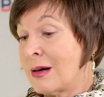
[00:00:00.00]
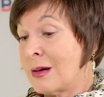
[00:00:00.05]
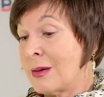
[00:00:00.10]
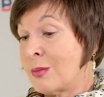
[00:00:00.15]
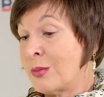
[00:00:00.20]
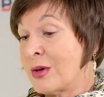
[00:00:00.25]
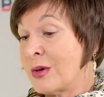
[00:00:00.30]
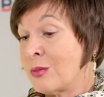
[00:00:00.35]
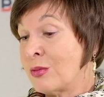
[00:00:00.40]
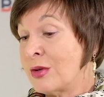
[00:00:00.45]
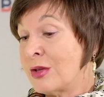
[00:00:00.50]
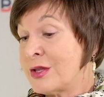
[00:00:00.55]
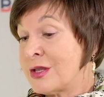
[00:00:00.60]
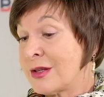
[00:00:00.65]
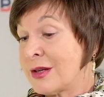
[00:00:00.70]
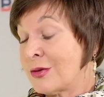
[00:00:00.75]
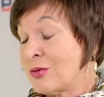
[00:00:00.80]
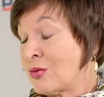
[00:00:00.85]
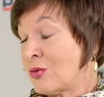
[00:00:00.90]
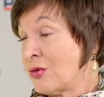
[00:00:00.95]
э, моему
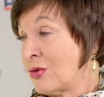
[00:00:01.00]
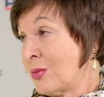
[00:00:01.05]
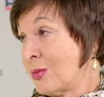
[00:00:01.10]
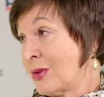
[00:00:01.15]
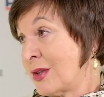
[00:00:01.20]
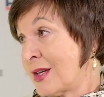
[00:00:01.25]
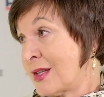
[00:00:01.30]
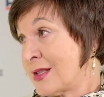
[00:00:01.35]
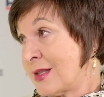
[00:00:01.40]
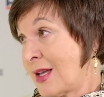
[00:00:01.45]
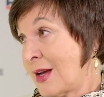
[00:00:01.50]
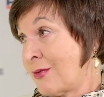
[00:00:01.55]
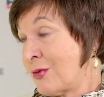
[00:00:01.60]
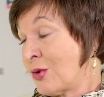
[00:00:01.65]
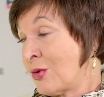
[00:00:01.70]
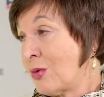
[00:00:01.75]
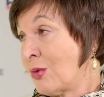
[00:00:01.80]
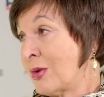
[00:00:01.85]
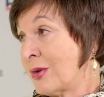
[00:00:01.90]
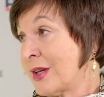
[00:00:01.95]
литературному
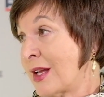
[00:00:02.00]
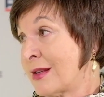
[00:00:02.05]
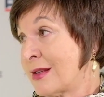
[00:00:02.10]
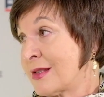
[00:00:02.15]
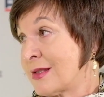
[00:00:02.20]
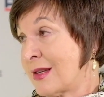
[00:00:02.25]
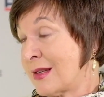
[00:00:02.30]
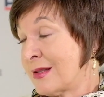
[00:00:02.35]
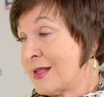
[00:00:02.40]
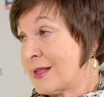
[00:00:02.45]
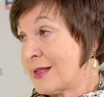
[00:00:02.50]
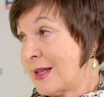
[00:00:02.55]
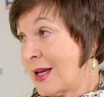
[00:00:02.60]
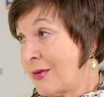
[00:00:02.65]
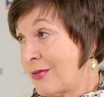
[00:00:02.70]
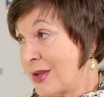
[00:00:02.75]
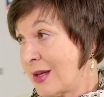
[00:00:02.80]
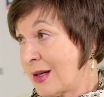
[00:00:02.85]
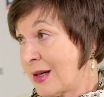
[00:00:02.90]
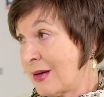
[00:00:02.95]
наставнику Ольге Александровне
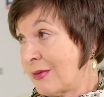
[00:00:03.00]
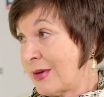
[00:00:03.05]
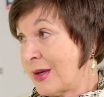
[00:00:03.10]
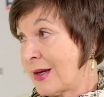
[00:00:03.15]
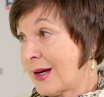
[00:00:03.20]
Славниковой,